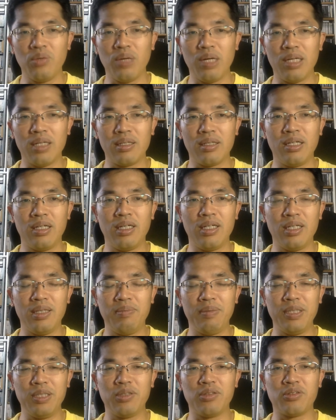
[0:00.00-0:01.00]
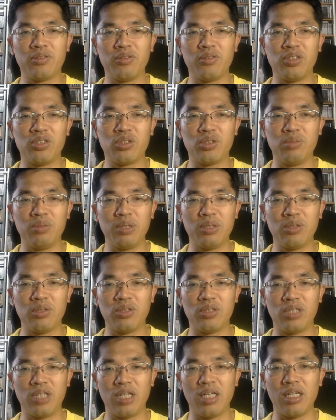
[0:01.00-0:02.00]
日は、えー、リピートする仕組み
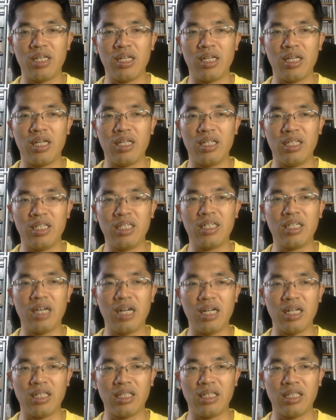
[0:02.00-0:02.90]
として、えー、一貫